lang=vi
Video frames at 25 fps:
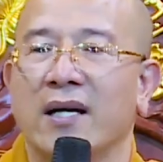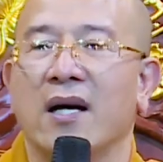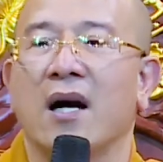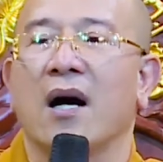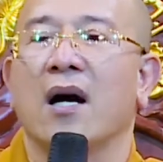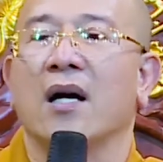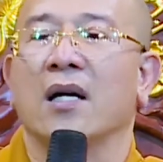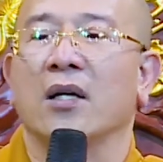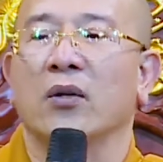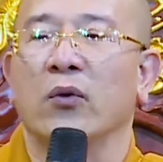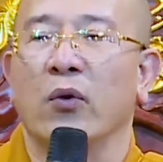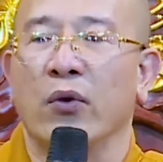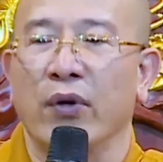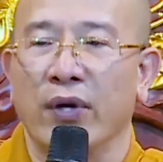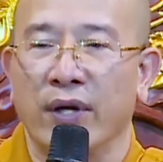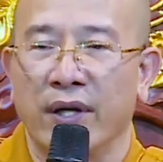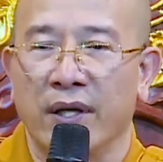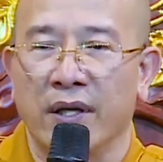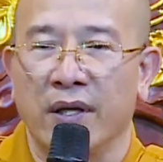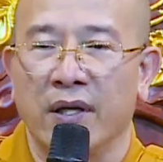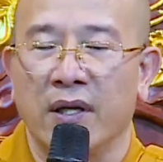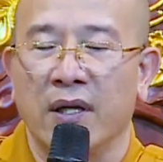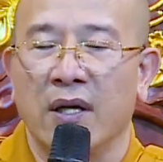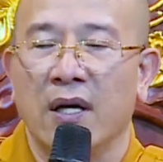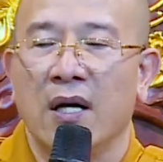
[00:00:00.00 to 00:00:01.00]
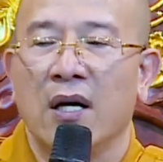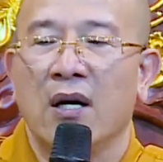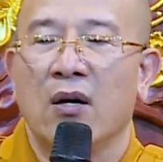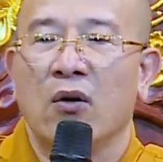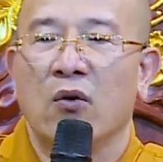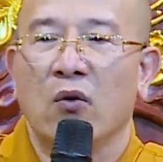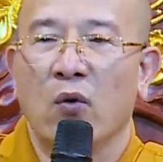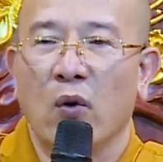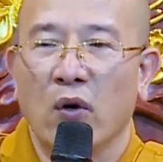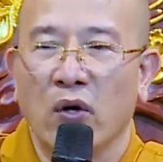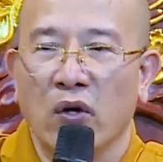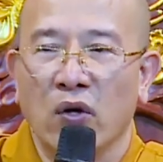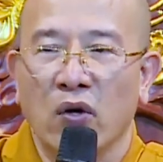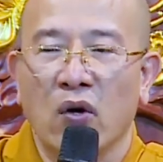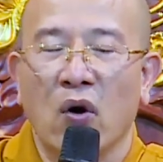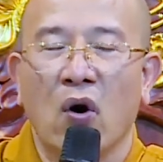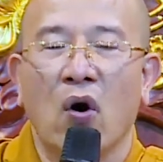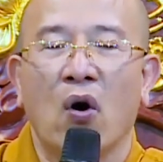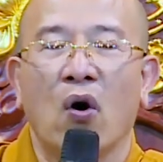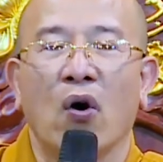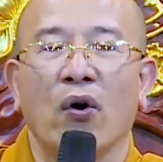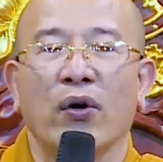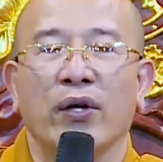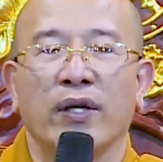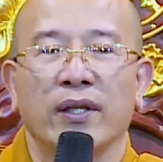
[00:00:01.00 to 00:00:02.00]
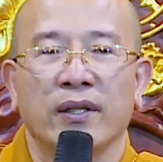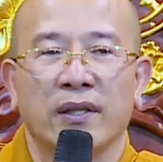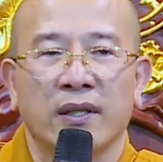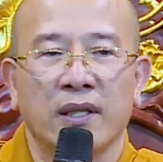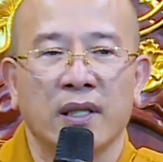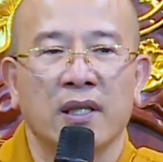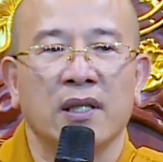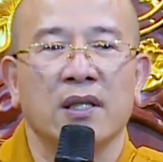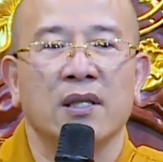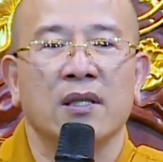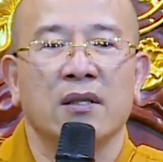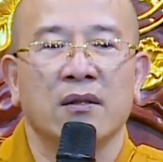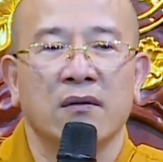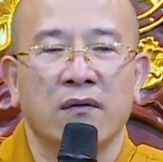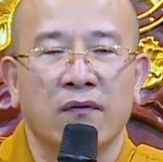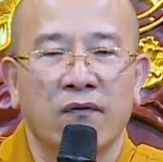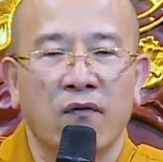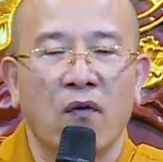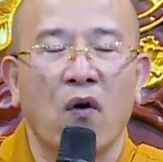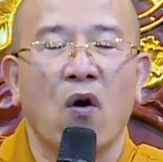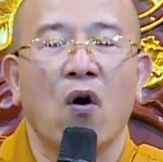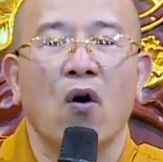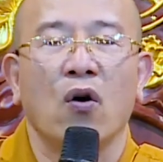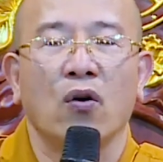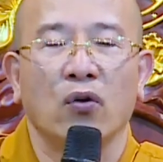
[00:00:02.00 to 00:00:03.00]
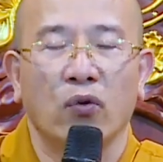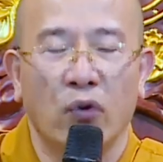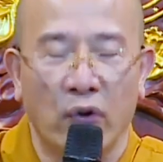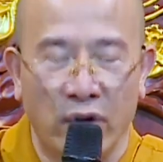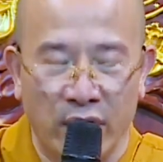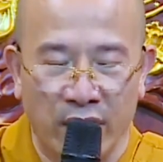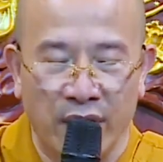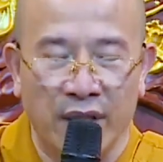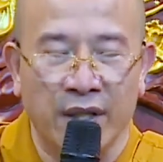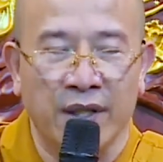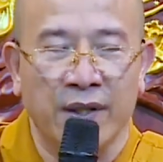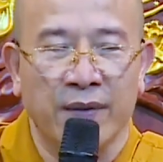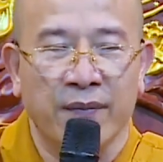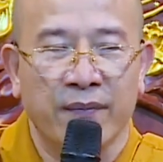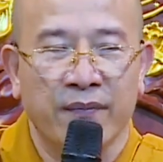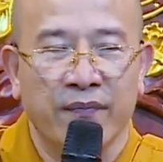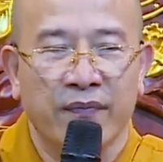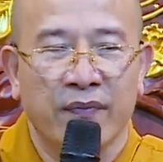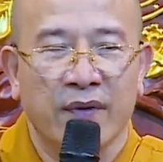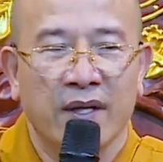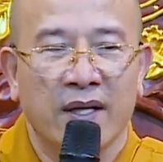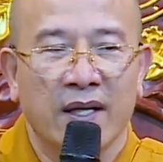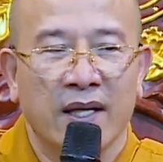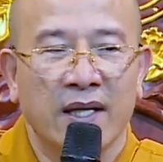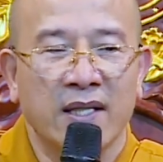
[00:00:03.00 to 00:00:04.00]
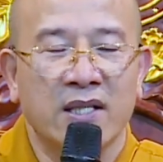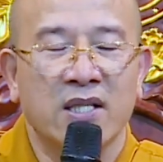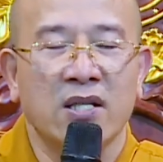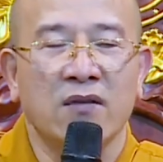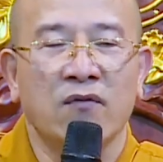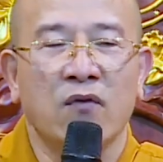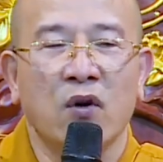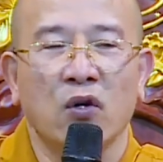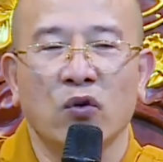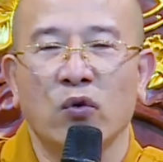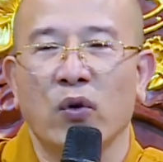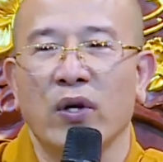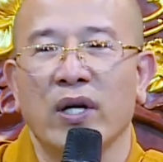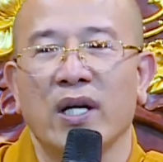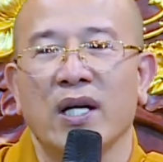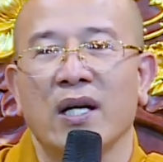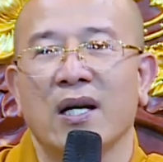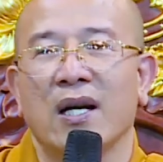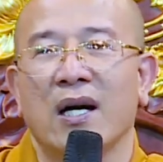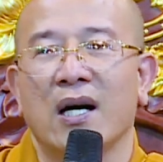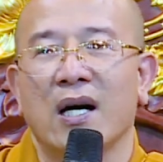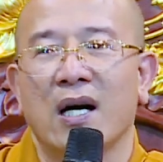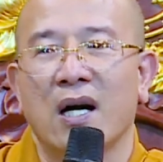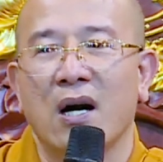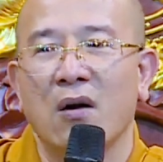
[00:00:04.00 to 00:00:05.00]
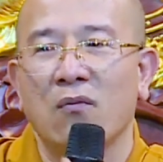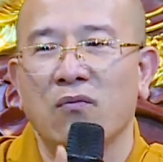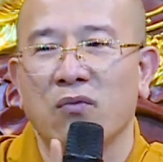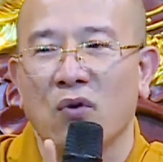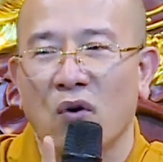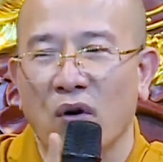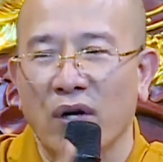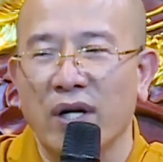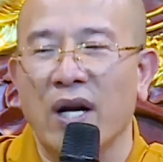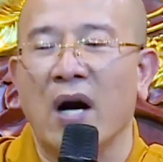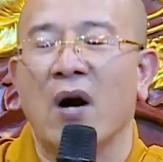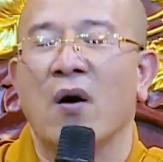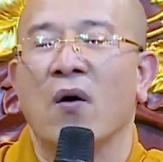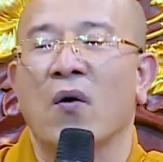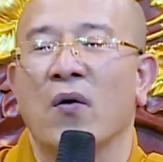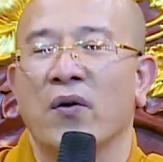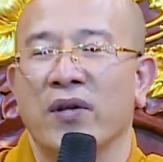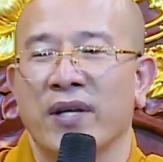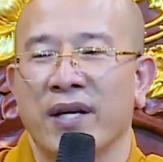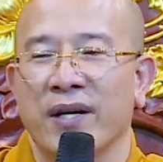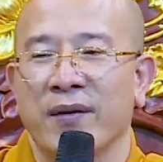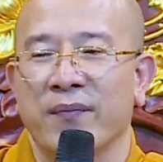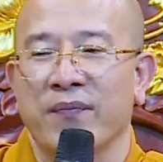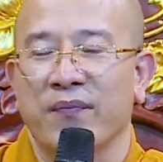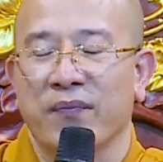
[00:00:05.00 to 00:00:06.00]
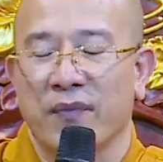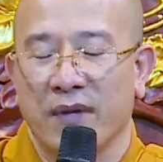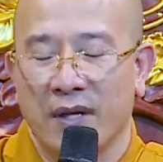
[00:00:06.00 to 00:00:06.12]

khởi thủy luân hồi từ vô thủy cái chữ vô thủy là không có đầu nhé